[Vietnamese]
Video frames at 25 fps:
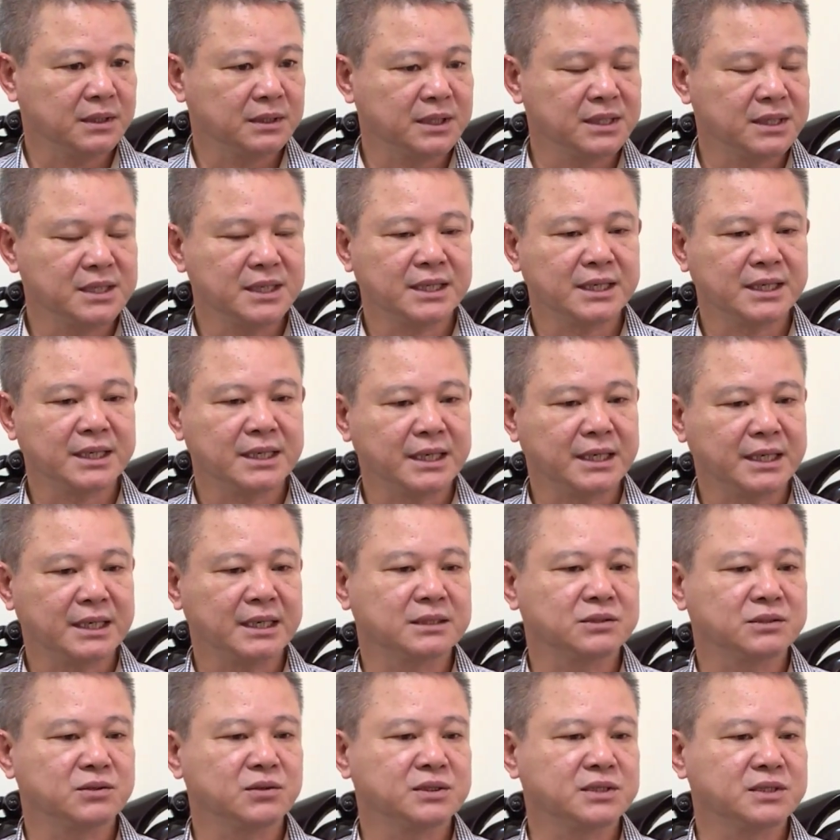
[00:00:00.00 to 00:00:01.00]
Tất nhiên cái này
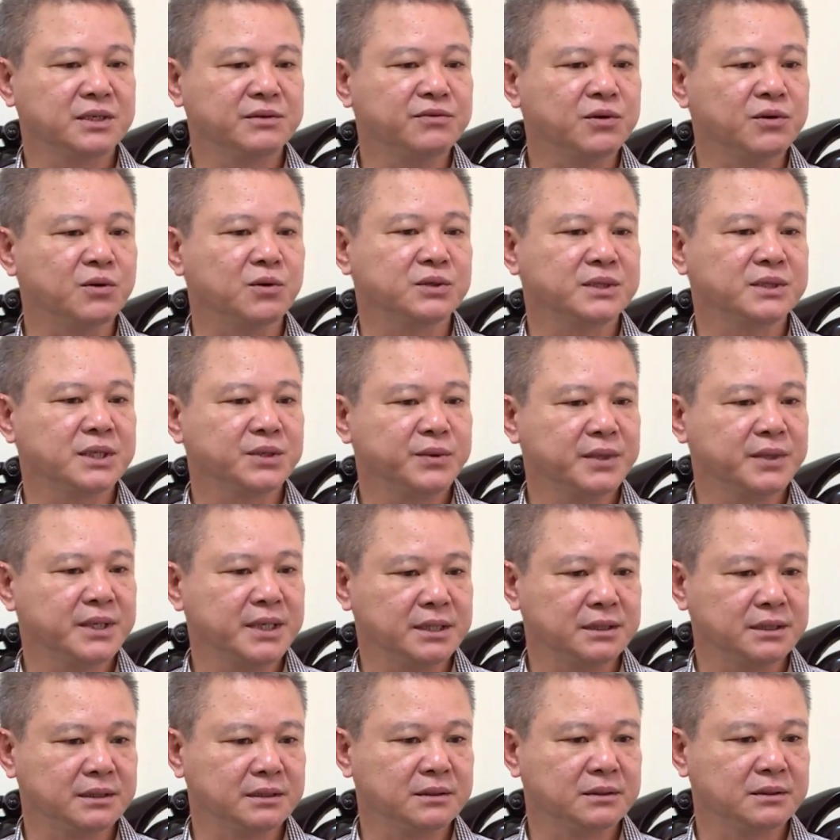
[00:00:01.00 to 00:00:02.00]
là do chính phủ sẽ quy
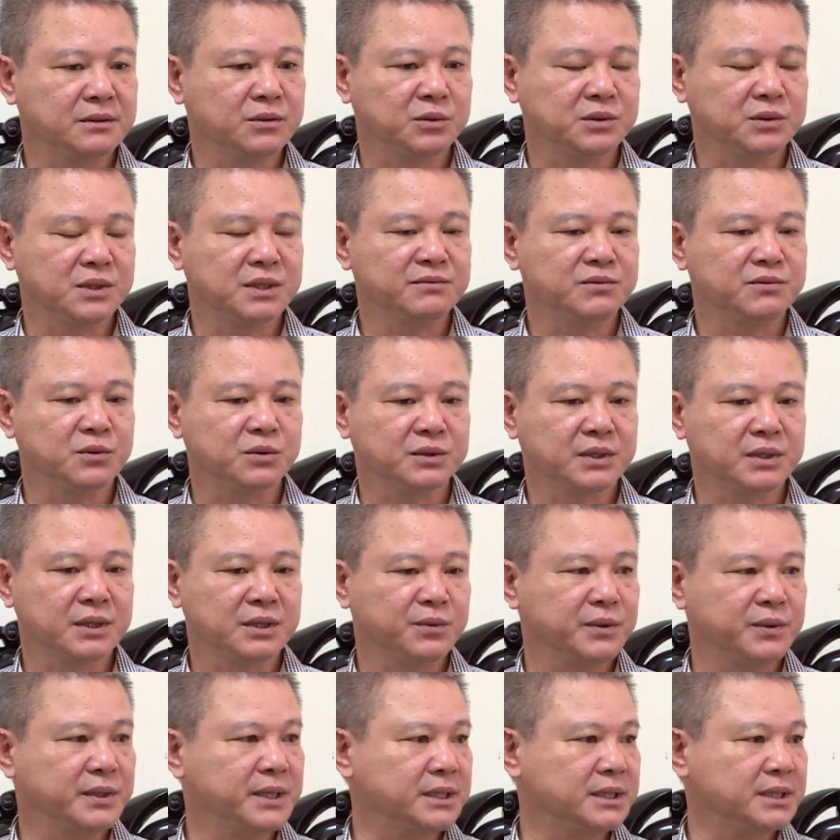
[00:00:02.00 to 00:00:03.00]
định, thủ tướng chính phủ sẽ
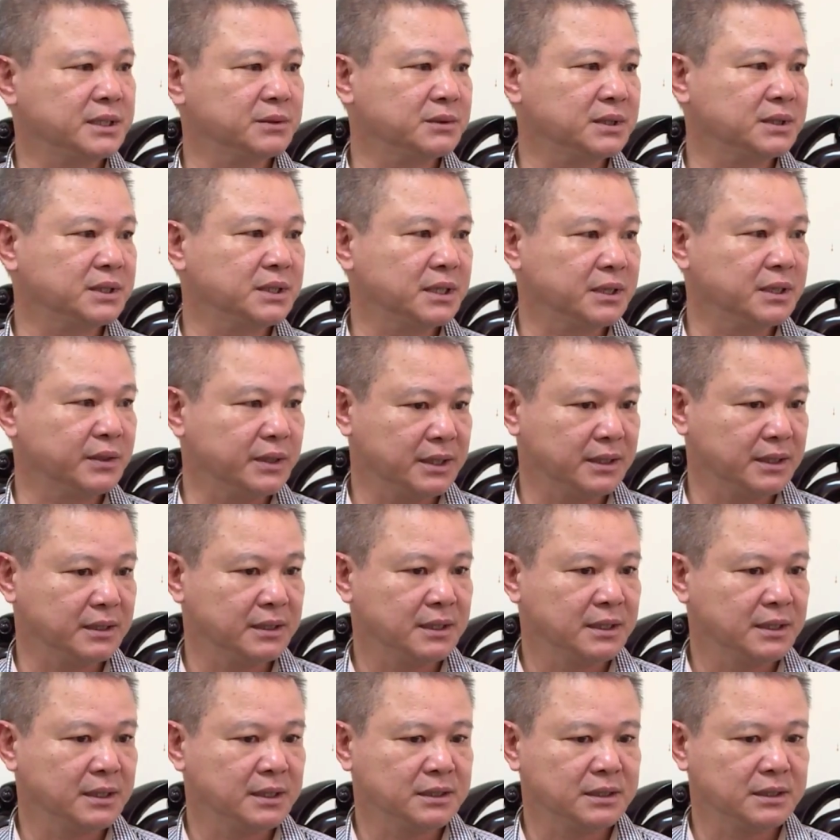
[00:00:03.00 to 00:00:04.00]
quy định theo từng thời kỳ.
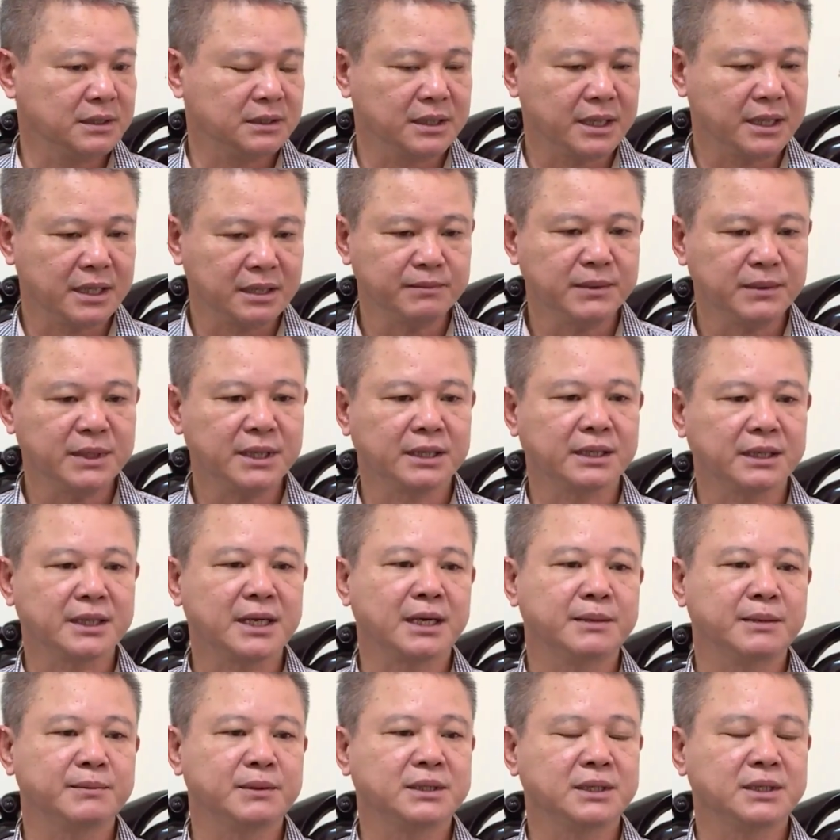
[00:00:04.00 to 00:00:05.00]
Nhưng đến hiện
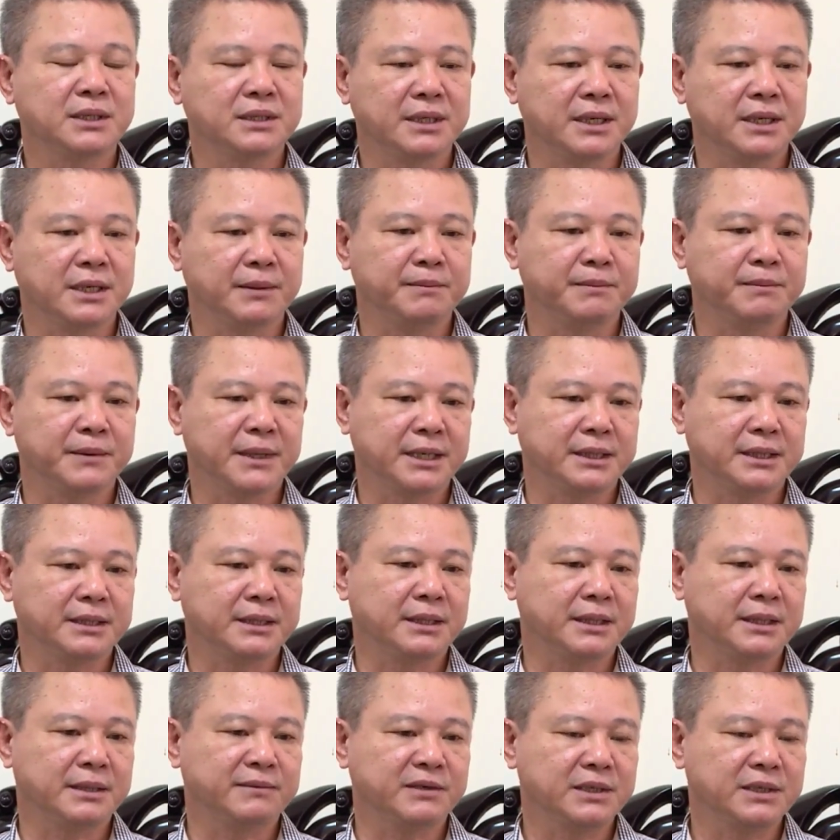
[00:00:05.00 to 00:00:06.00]
tại bây thời điểm này
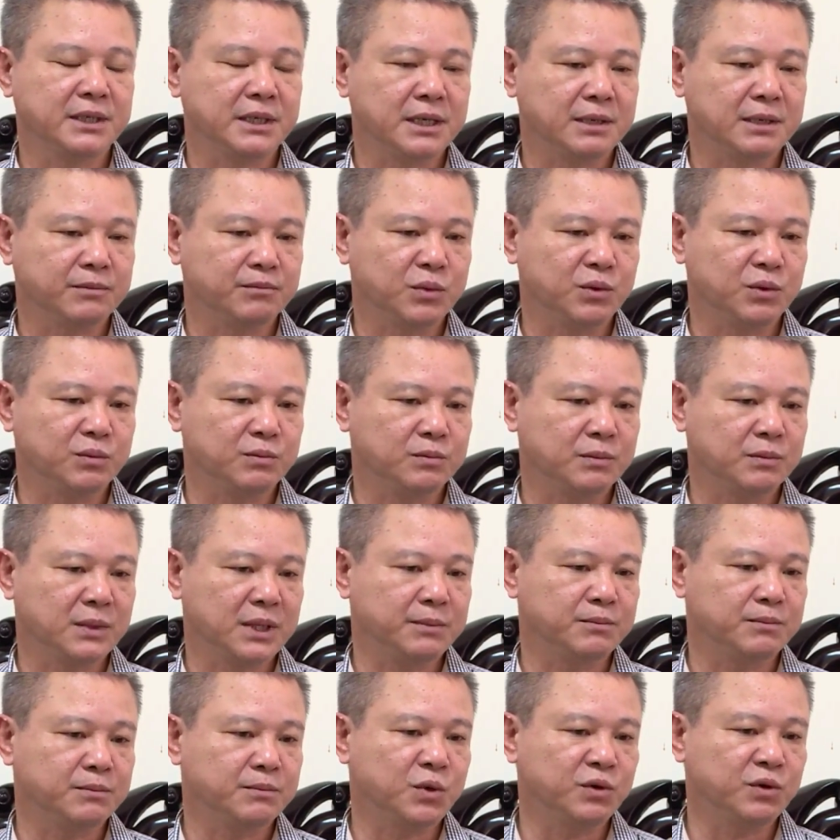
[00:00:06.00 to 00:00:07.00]
thì là vẫn là đang
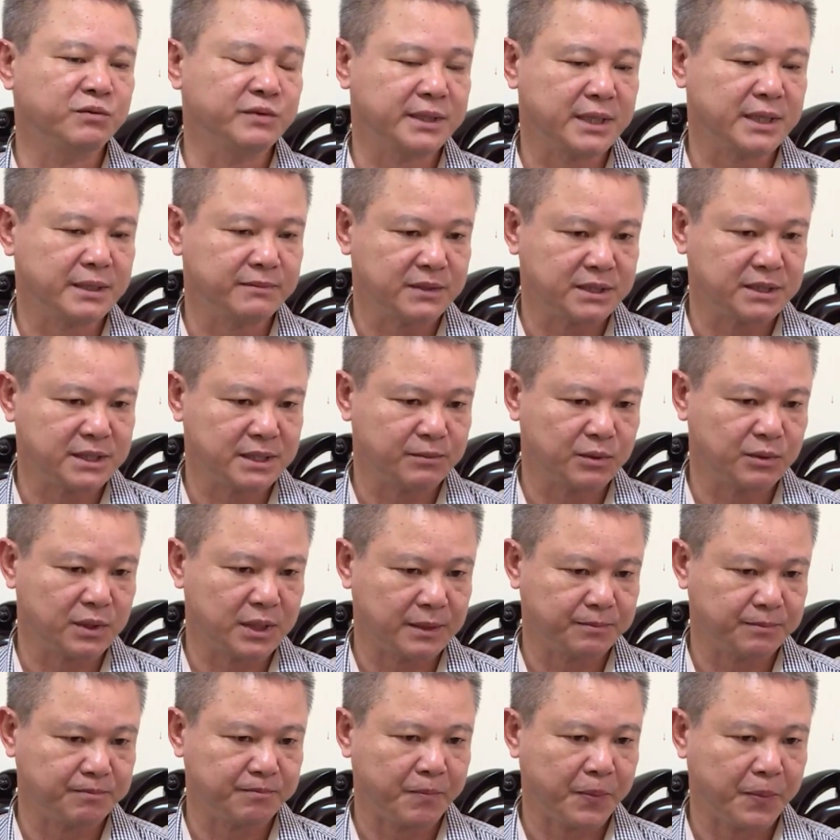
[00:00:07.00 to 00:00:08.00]
là 4,8% một
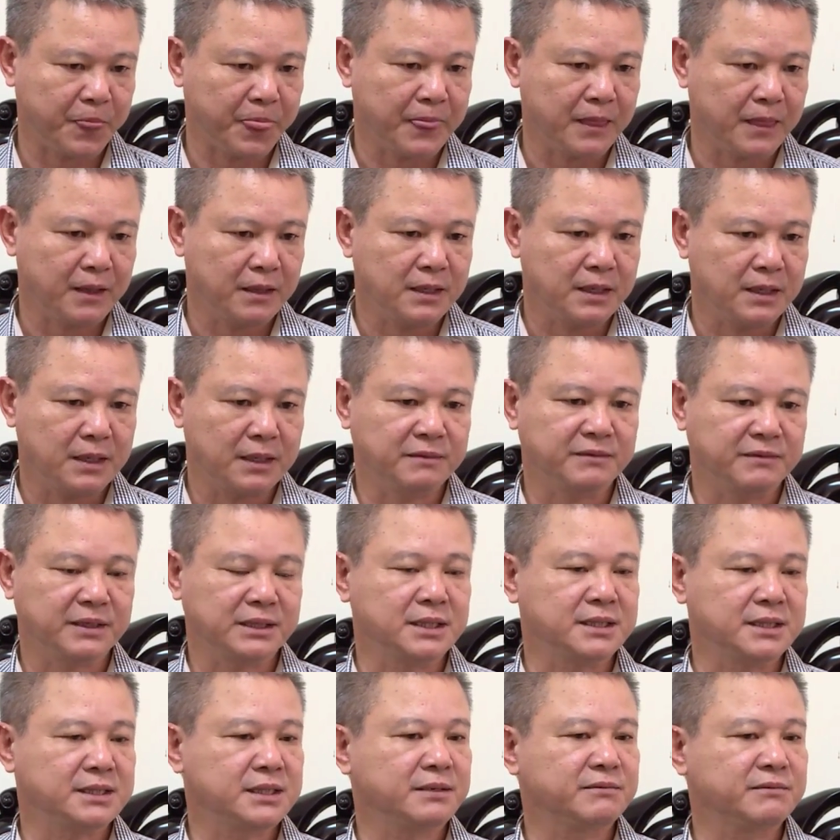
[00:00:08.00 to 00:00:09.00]
năm. Ờ, và
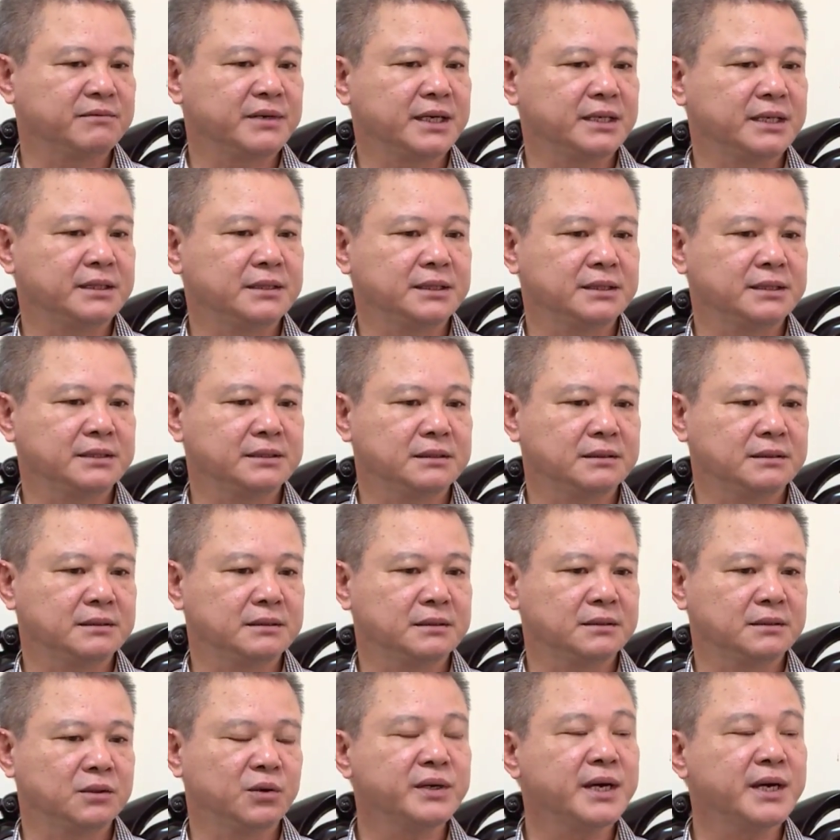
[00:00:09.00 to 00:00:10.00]
thời gian vay thì
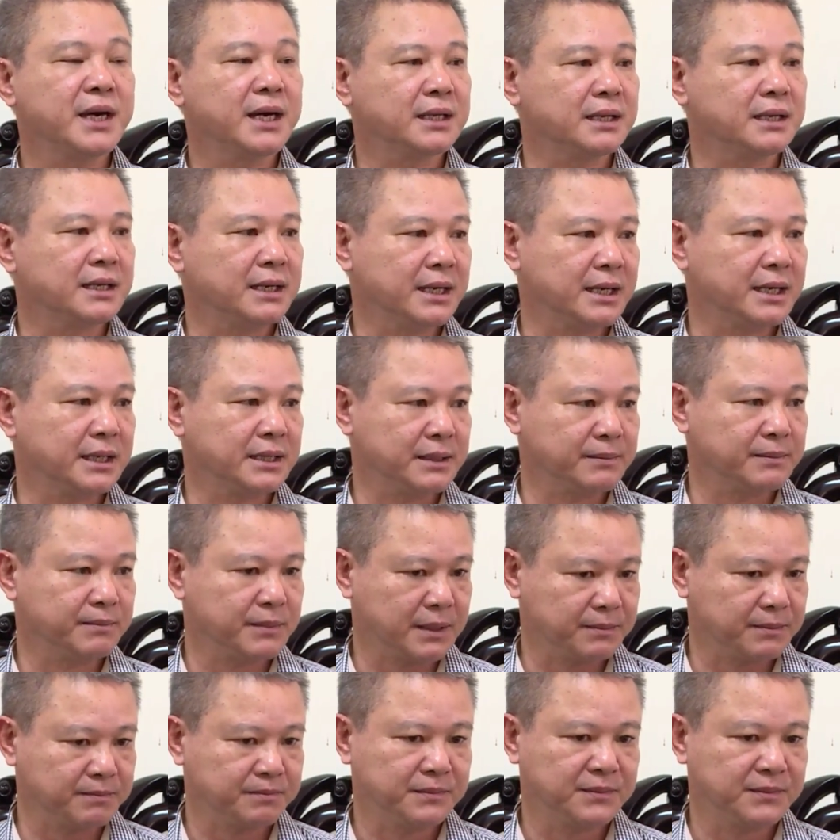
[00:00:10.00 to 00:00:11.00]
tối đa là 25
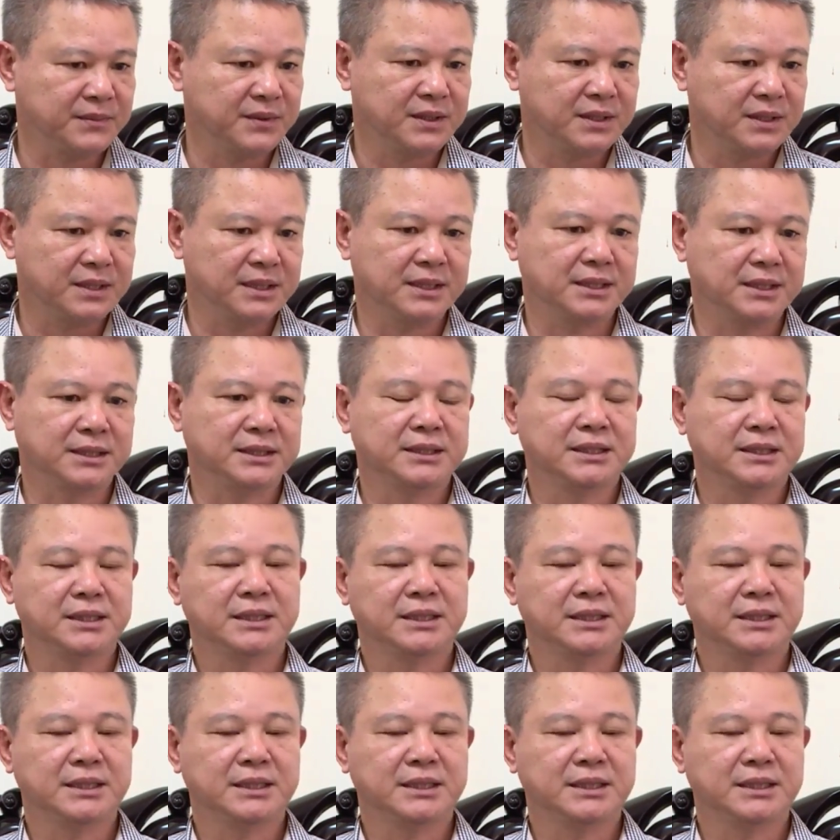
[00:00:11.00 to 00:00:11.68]
năm. Ờ.